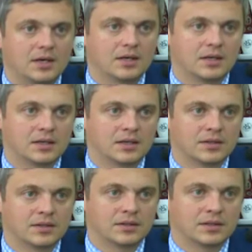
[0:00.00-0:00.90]

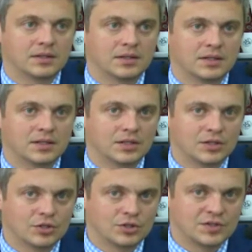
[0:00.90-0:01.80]
E,
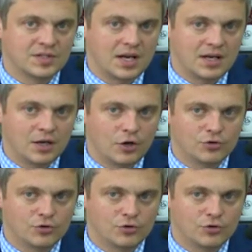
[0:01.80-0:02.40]
za